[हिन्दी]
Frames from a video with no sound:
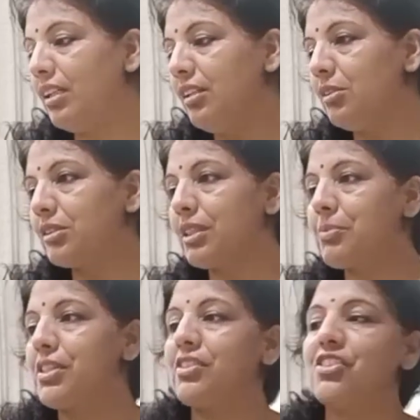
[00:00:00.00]
और
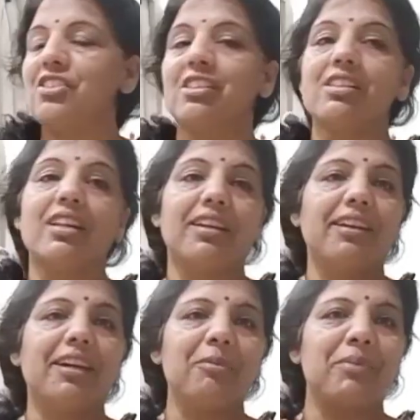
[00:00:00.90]
सबसे अच्छी चीज़ लेके
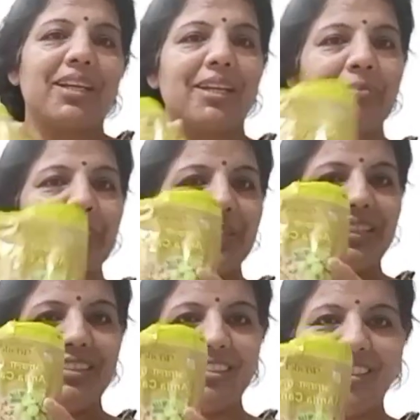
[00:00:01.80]
आई मैं ये
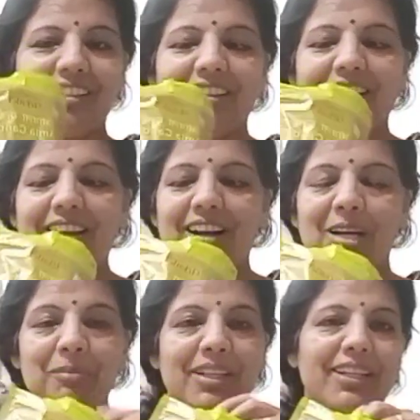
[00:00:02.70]
पतंजलि की
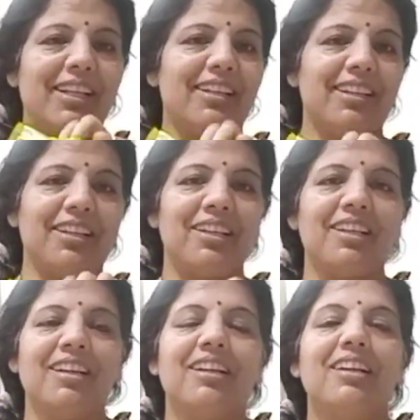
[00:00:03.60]
आंवला कैंडी
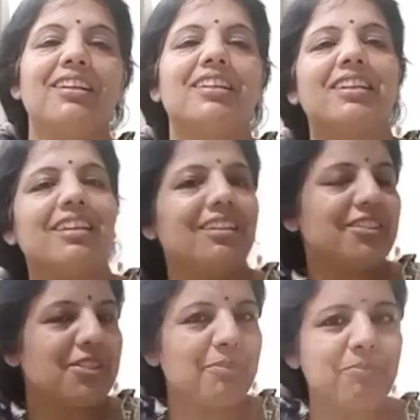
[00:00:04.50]
कि
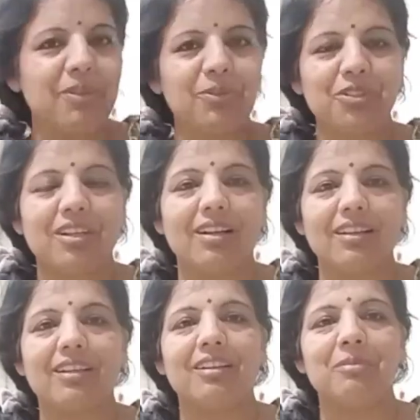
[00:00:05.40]
जब भी कुछ
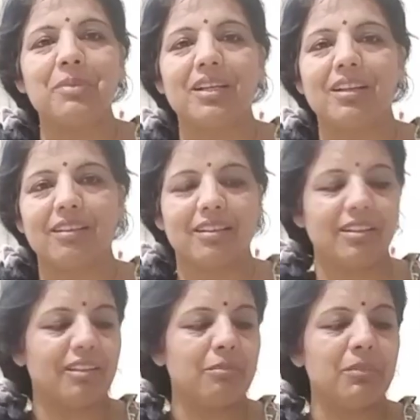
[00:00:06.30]
खाने का मीठा खाने
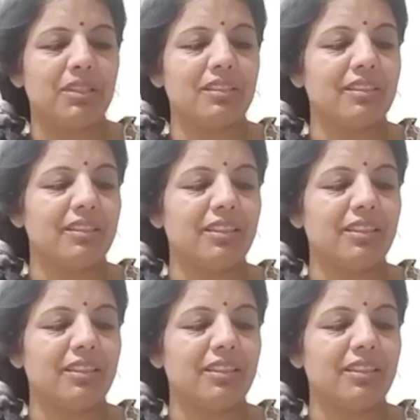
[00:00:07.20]
का मन करे